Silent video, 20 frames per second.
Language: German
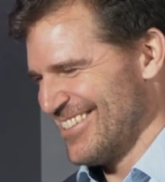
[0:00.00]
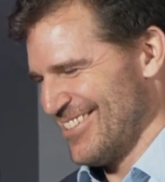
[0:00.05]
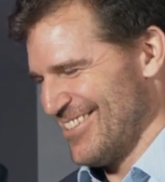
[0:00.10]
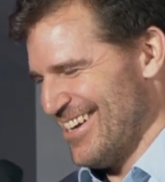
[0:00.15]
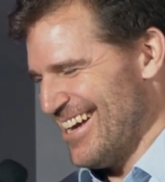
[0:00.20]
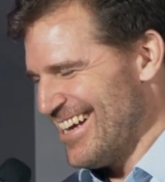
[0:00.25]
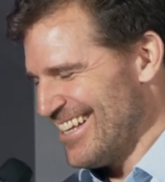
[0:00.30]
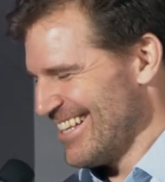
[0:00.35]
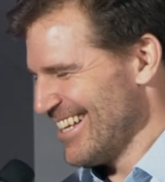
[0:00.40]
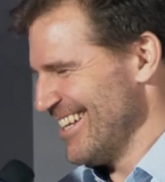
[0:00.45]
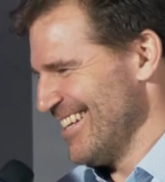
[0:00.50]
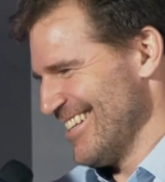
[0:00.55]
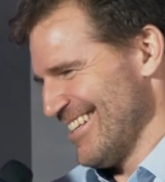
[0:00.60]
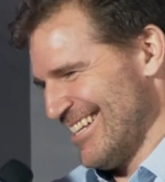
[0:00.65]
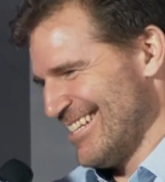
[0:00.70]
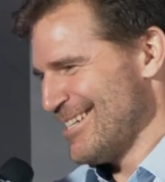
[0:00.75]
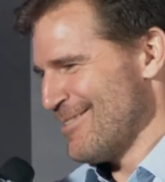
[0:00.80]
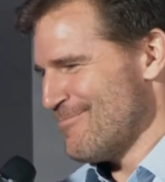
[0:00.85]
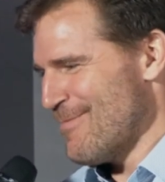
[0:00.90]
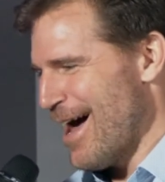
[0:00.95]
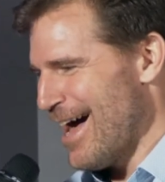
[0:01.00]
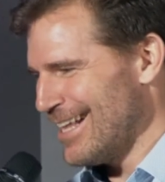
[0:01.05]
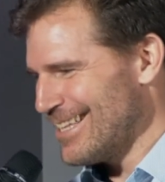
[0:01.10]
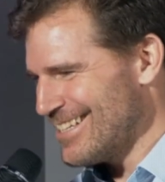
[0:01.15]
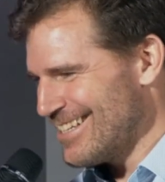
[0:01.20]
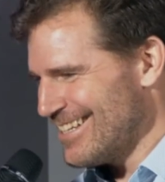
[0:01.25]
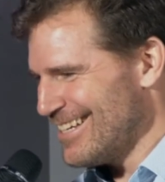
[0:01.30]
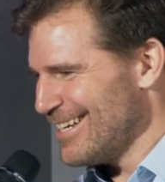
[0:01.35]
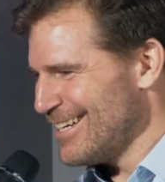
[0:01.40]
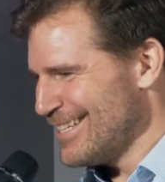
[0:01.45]
Ja, der
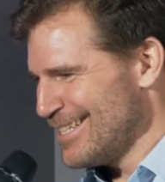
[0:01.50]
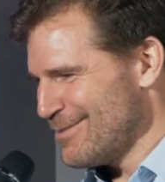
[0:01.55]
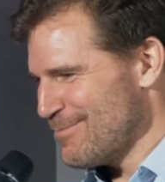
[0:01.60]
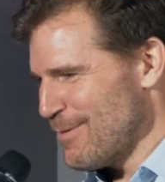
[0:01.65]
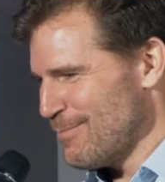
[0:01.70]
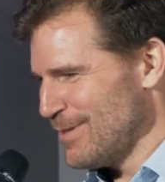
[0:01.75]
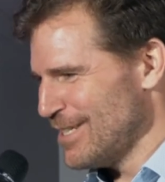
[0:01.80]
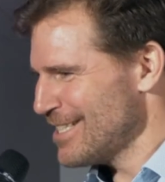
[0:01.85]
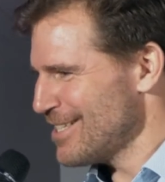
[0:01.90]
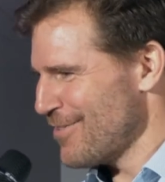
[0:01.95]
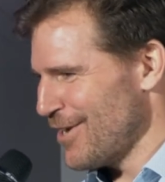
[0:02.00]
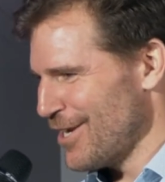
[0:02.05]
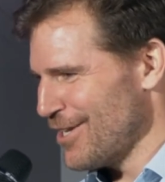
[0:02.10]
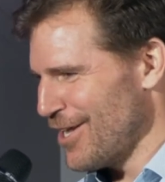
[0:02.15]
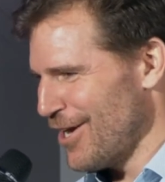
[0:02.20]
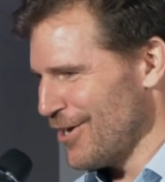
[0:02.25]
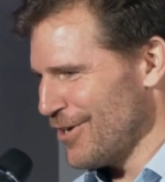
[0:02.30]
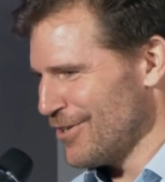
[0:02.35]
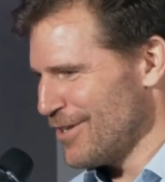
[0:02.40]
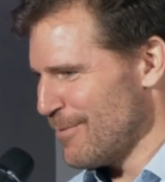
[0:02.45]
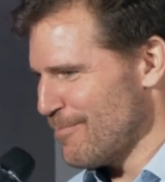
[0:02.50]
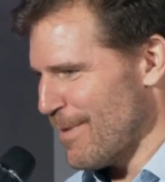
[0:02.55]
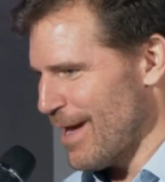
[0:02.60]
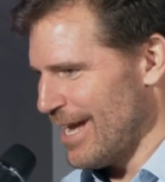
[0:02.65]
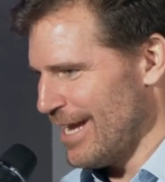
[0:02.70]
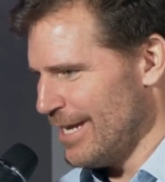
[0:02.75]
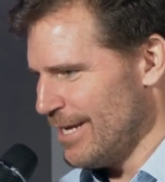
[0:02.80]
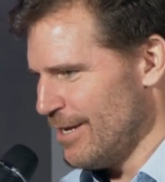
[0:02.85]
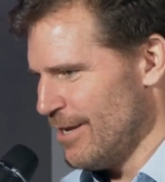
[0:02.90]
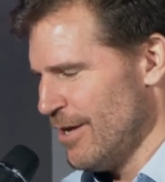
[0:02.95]
Smart äh, ist man mit 200 Euro
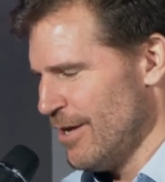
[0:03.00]
dabei.